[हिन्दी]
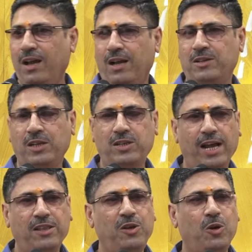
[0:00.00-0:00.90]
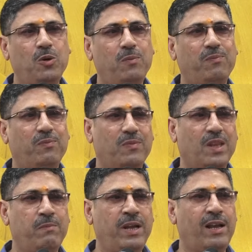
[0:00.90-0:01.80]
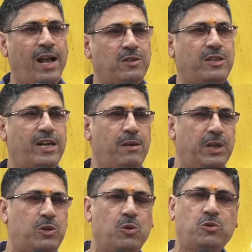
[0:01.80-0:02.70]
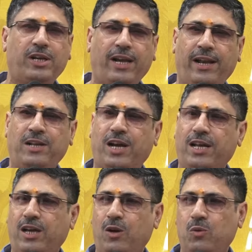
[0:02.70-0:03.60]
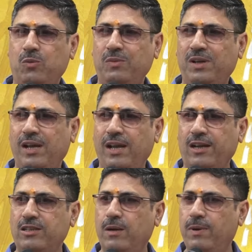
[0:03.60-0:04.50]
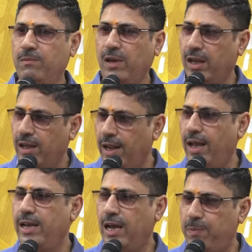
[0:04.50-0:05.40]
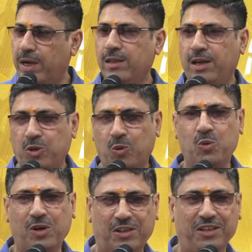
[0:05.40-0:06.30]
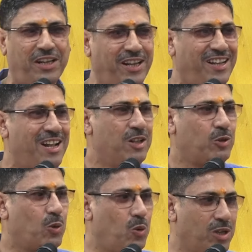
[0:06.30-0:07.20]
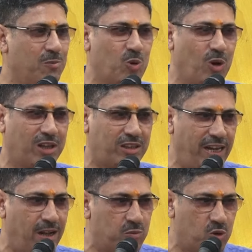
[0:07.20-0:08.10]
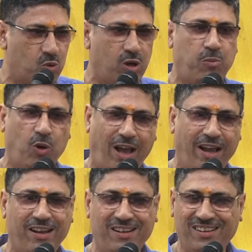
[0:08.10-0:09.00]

अच्छा साथियों मैं खास करके बच्चों से कहना चाहता हूँ कि जब हम लिखना या पढ़ना शुरू करते हैं तो रोज़ हमको लगता है हमको कोई बुलाए